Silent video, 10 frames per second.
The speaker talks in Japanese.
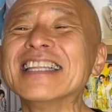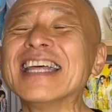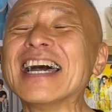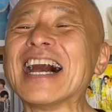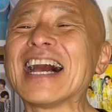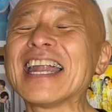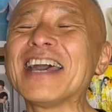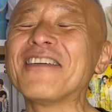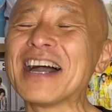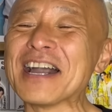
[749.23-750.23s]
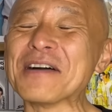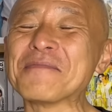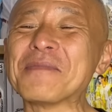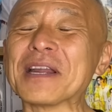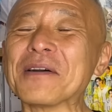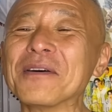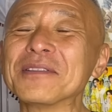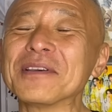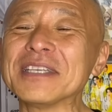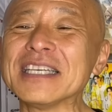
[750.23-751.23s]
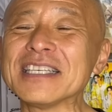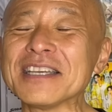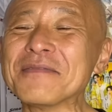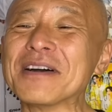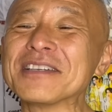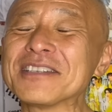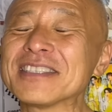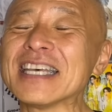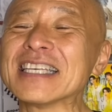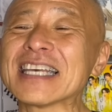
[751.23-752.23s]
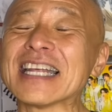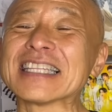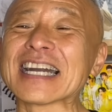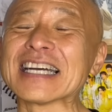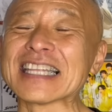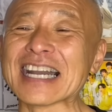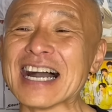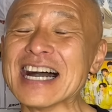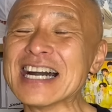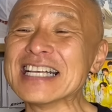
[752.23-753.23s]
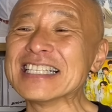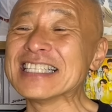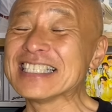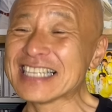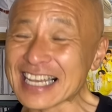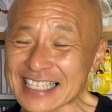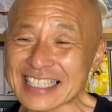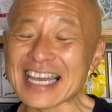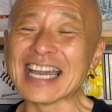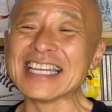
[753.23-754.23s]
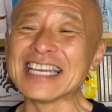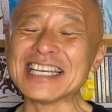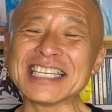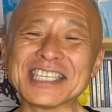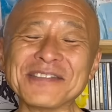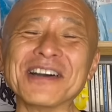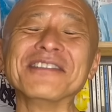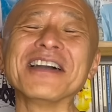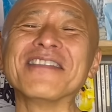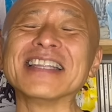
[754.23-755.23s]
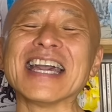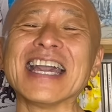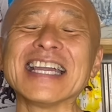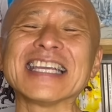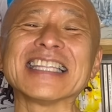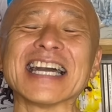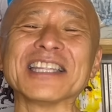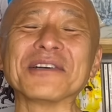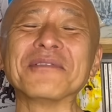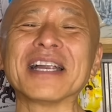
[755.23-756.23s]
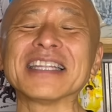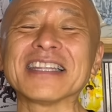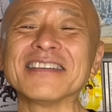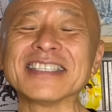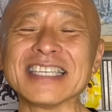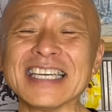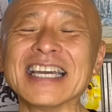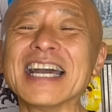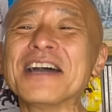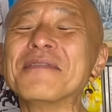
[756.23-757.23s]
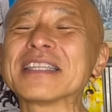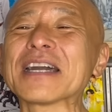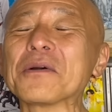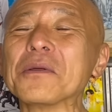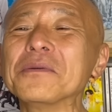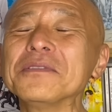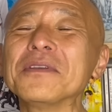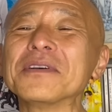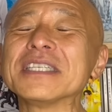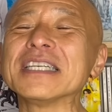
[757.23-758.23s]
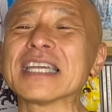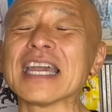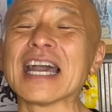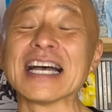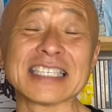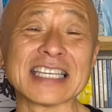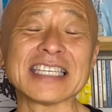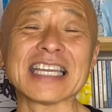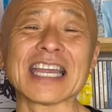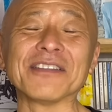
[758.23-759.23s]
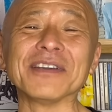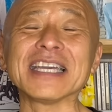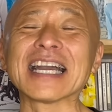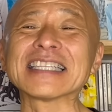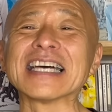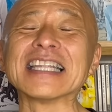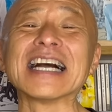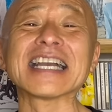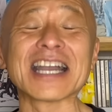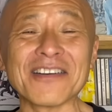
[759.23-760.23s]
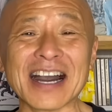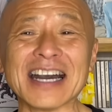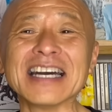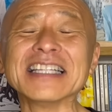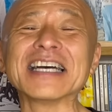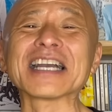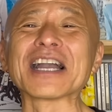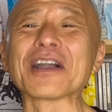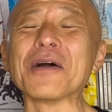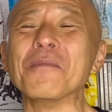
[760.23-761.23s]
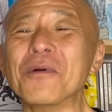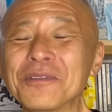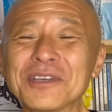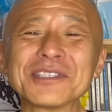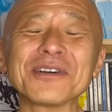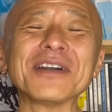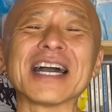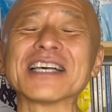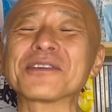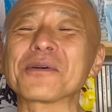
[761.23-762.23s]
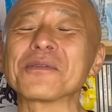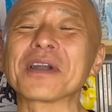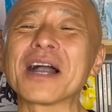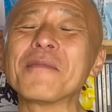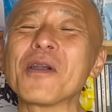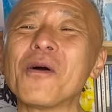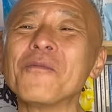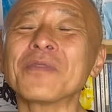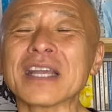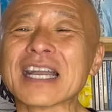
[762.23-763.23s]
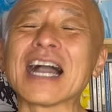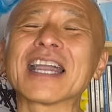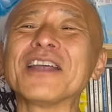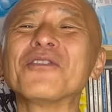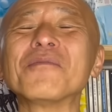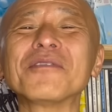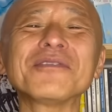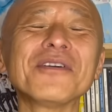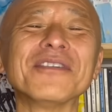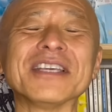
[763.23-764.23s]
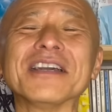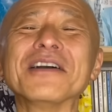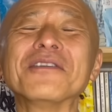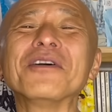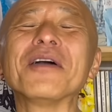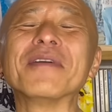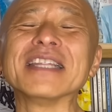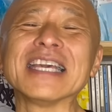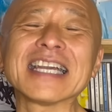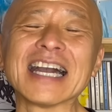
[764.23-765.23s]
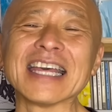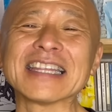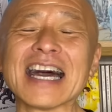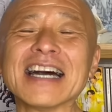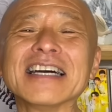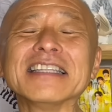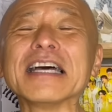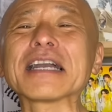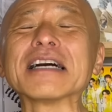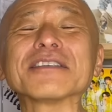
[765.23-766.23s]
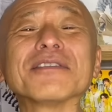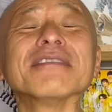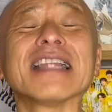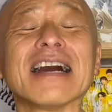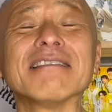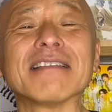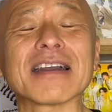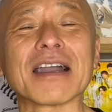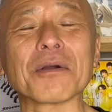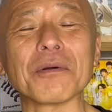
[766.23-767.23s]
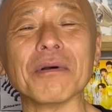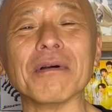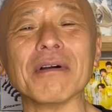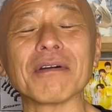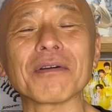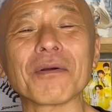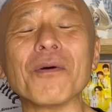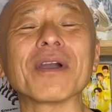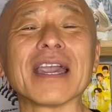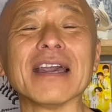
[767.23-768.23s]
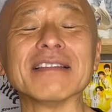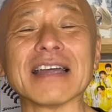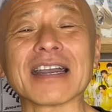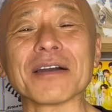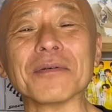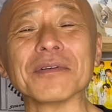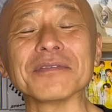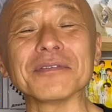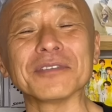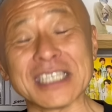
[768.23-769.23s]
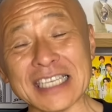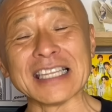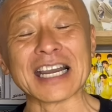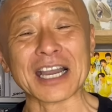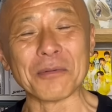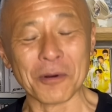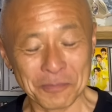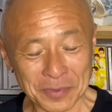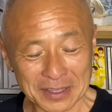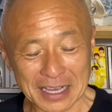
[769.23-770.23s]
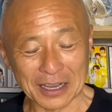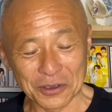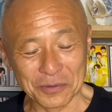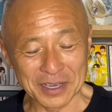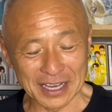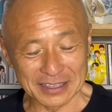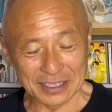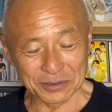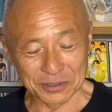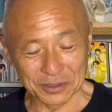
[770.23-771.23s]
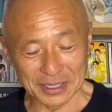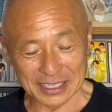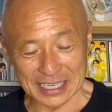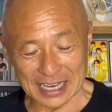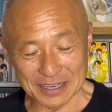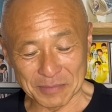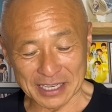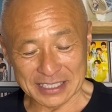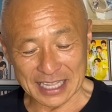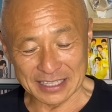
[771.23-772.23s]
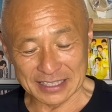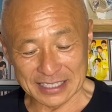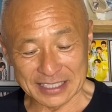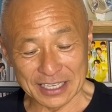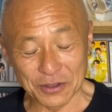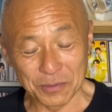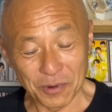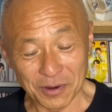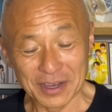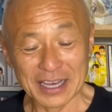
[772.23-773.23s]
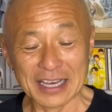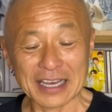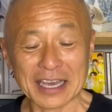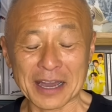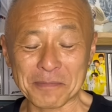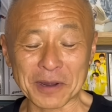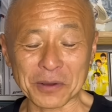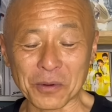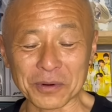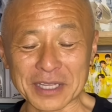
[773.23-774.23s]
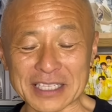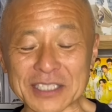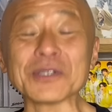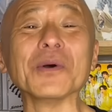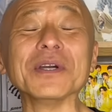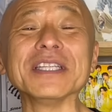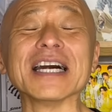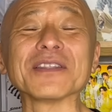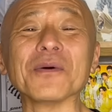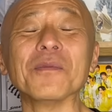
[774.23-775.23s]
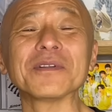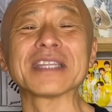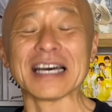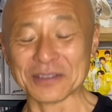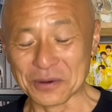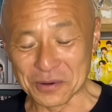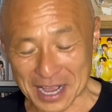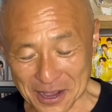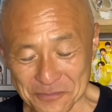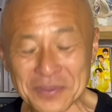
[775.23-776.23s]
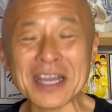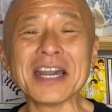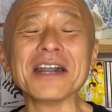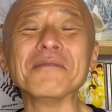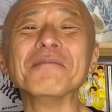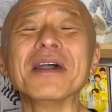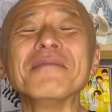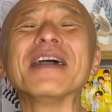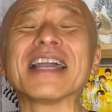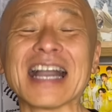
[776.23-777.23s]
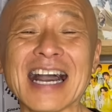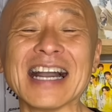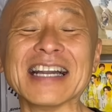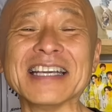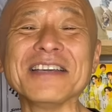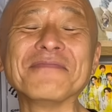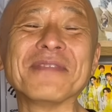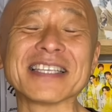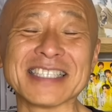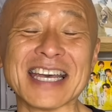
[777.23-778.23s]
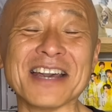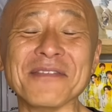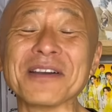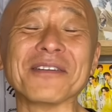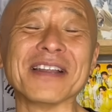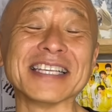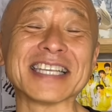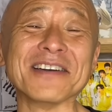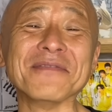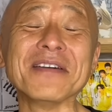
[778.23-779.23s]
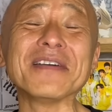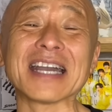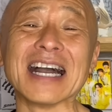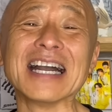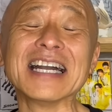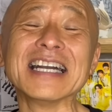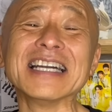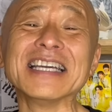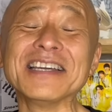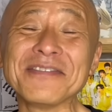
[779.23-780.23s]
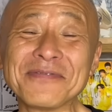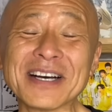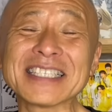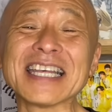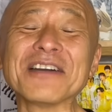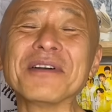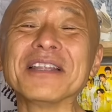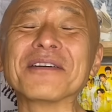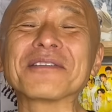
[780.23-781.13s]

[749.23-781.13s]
で、あれはやっぱり本当に今出演された方が、絶対に一番上まで行きたいと思われてるし、またこの運動神経、反射神経の言い方なんかは、なんかこう、ものすごいあそこの壁を駆け上るように上まで行かれた、なんかそんな、なんかこう、光景なんかを、シーンなんかも、なんか蘇ってくるような気が、まあしたんですけども、やっぱりここですごいなと思ったのは、メメが、一発で、目黒蓮さん、メメが、一発で上の